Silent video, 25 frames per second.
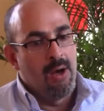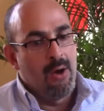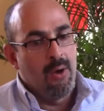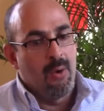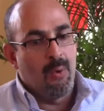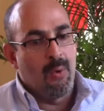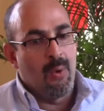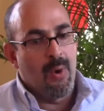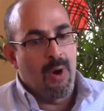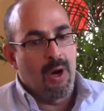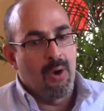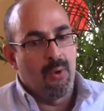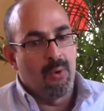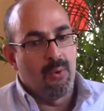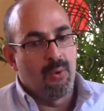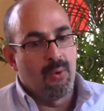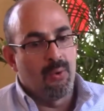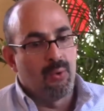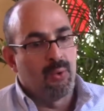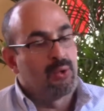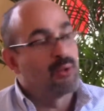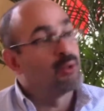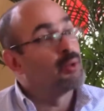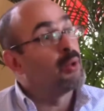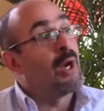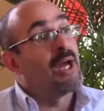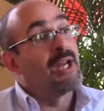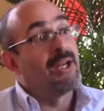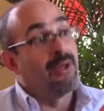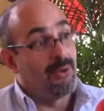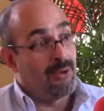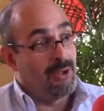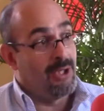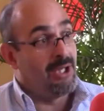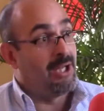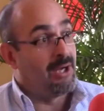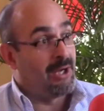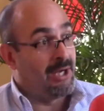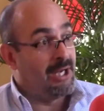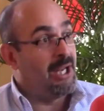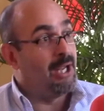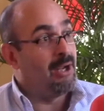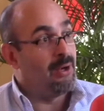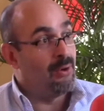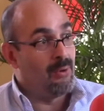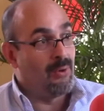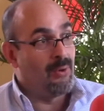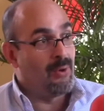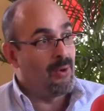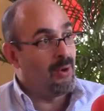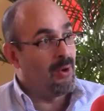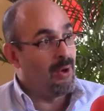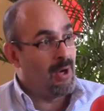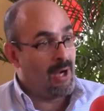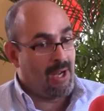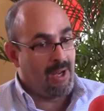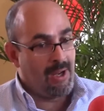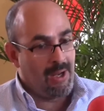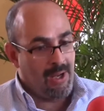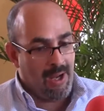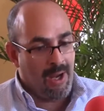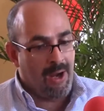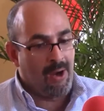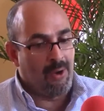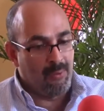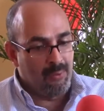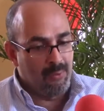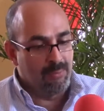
un usuario de riego, o a